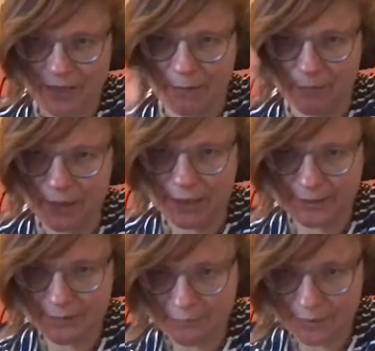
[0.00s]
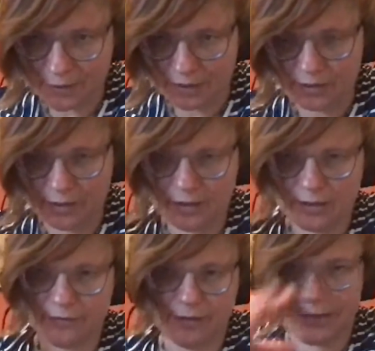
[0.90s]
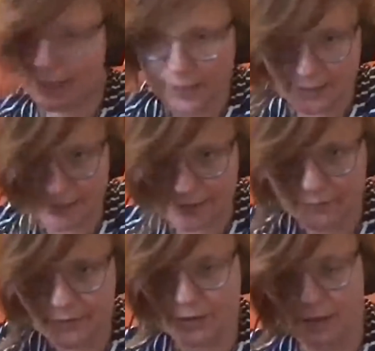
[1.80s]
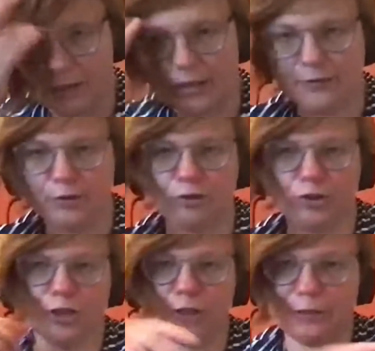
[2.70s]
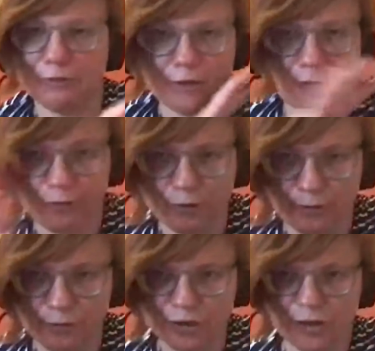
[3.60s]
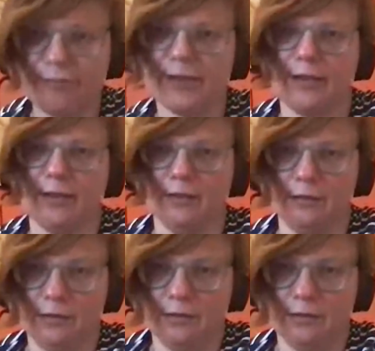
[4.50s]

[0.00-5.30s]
А мы хотим мира и всегда хотели мира. А то, что сейчас происходит, это ни в коем случае не война.